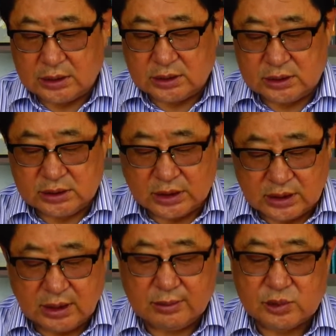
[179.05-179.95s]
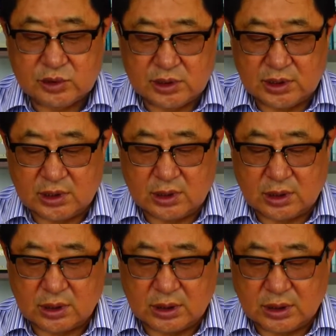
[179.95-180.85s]
затем уже,
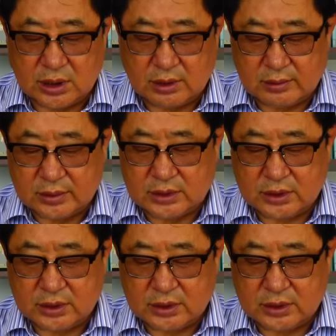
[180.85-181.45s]
да, вот